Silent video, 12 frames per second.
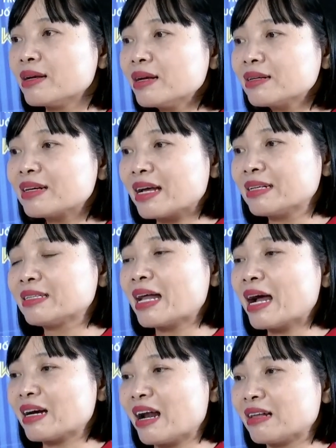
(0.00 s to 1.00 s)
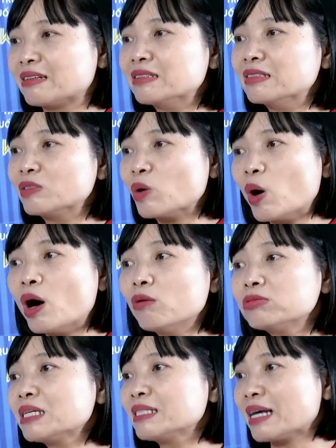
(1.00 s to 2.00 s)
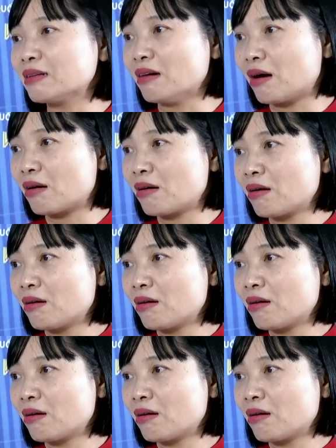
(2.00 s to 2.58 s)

Đất canh tác là thứ nó không sinh ra được.